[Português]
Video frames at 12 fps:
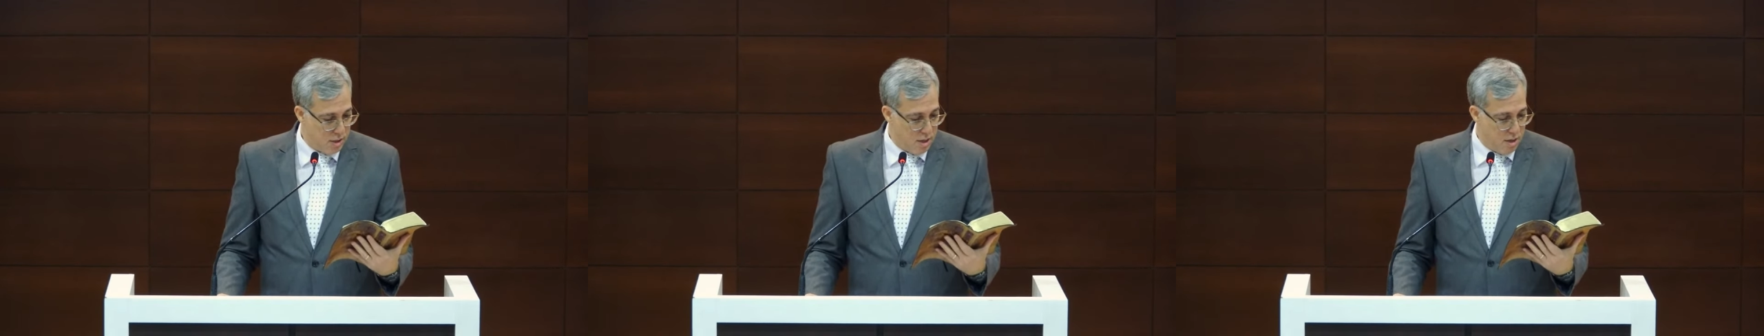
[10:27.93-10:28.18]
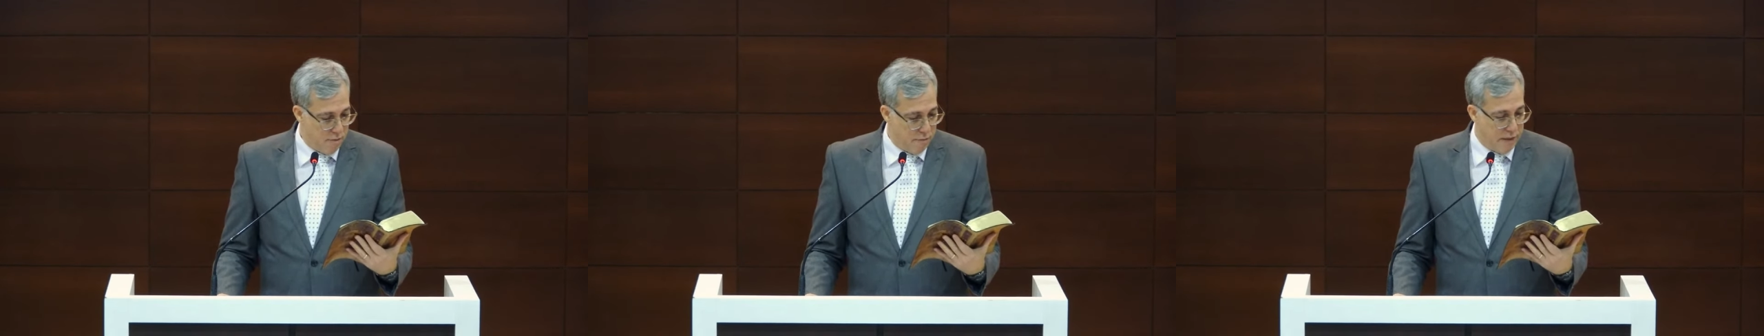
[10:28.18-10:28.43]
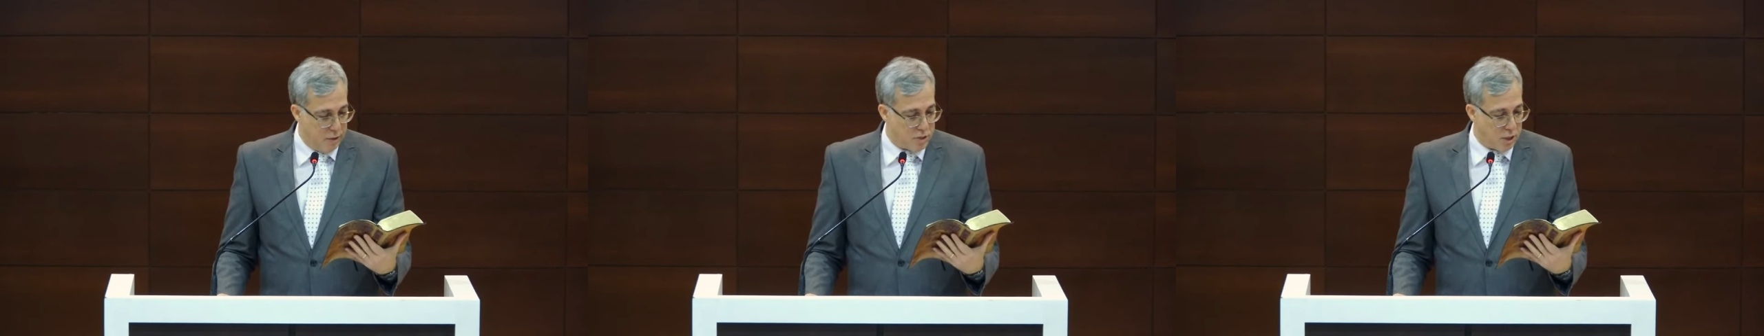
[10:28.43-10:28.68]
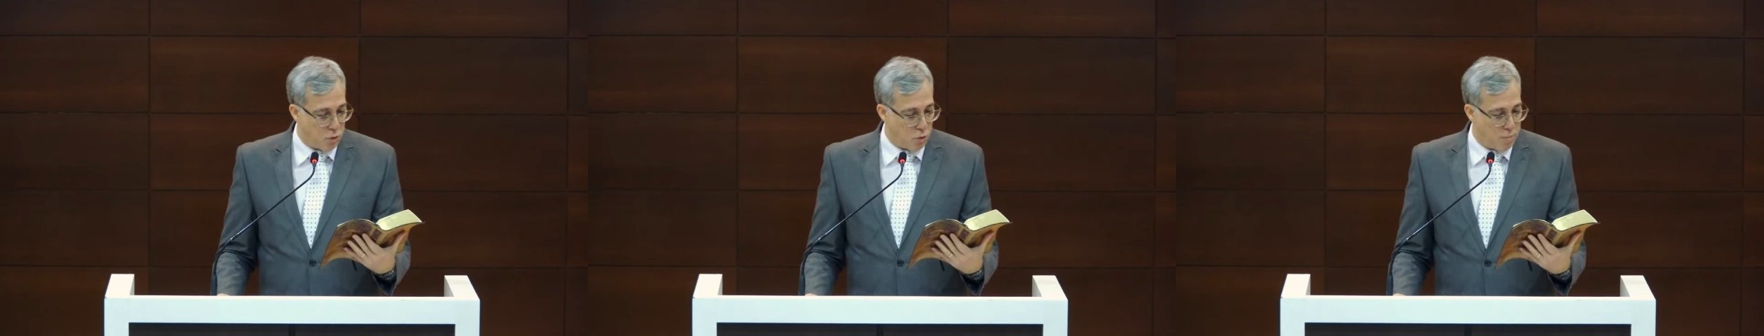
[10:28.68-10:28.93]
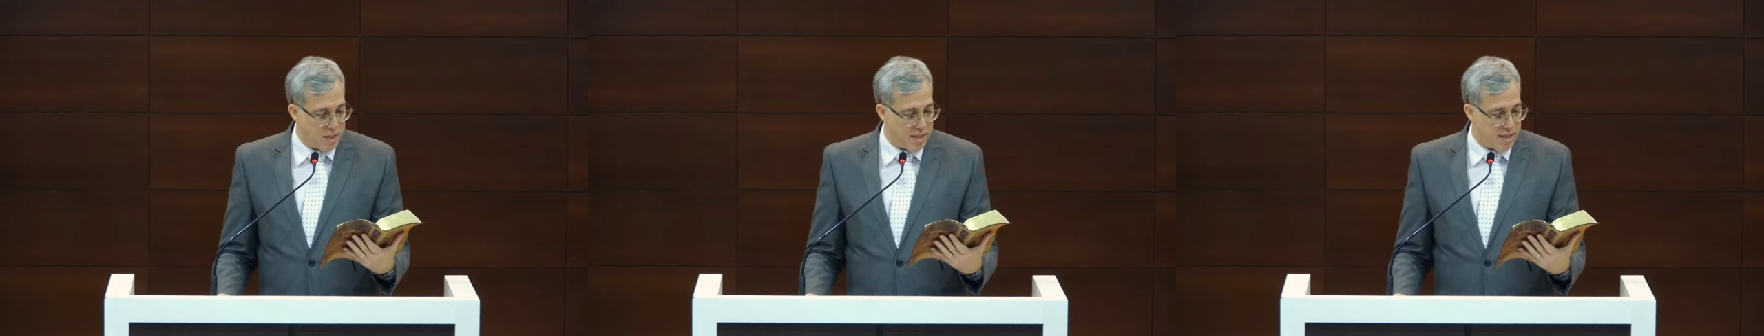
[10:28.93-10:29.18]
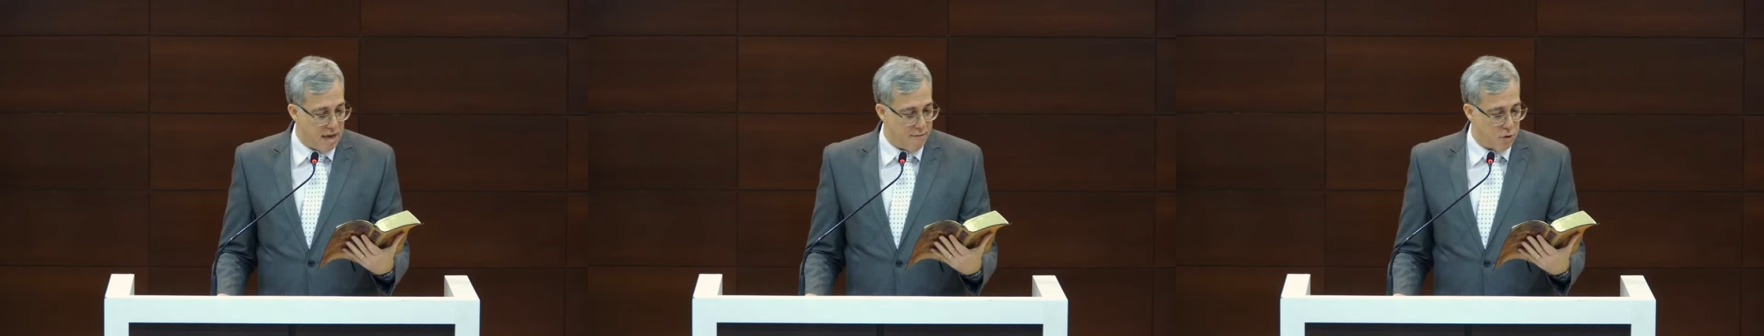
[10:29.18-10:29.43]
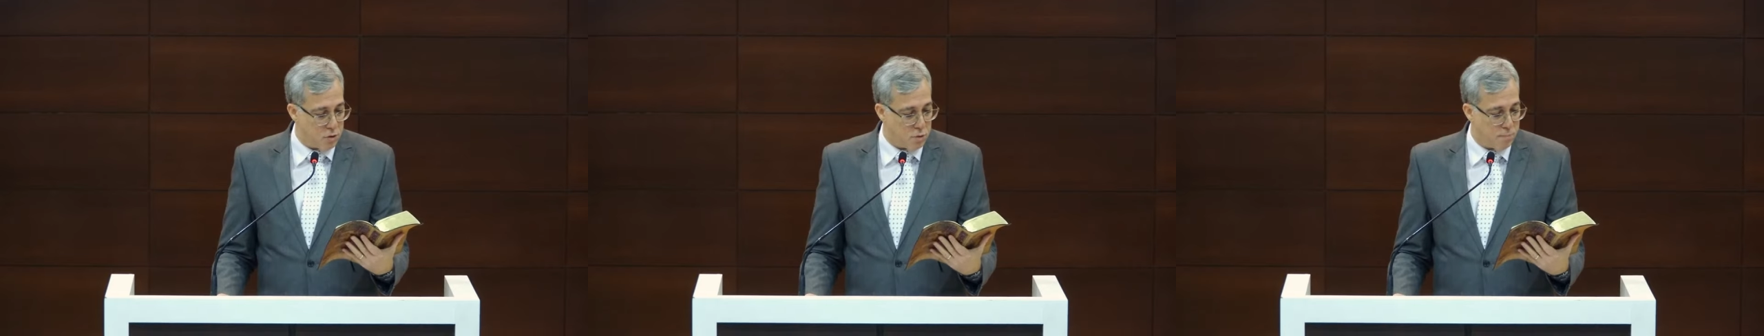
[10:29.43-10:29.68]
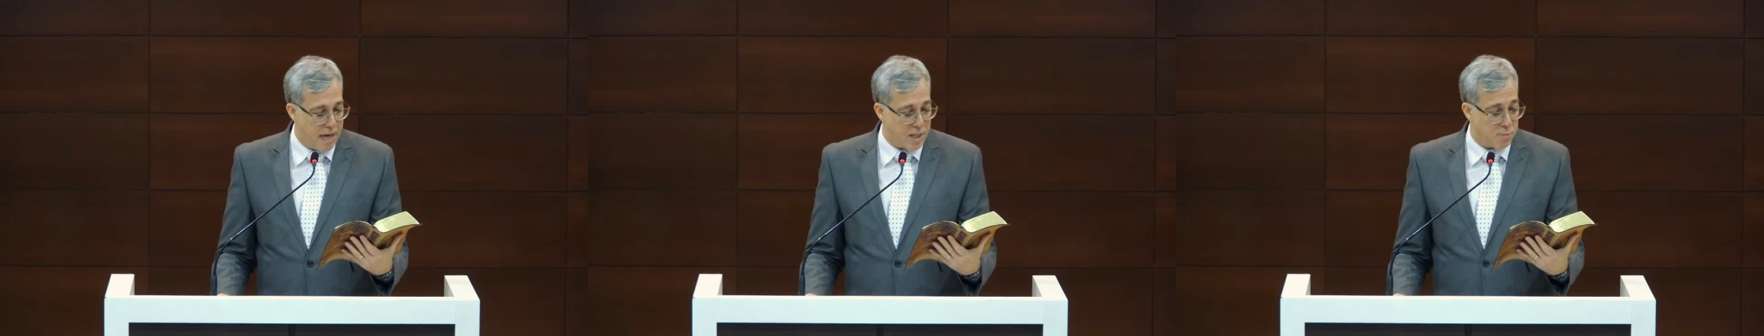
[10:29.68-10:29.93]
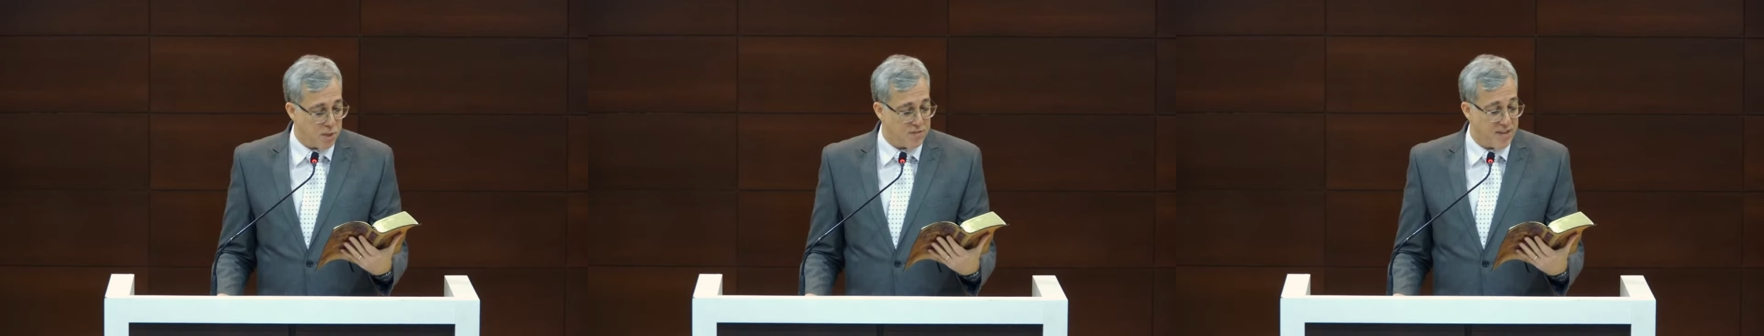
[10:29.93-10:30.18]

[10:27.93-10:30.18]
Filhos, em tudo obedecei a vossos pais, pois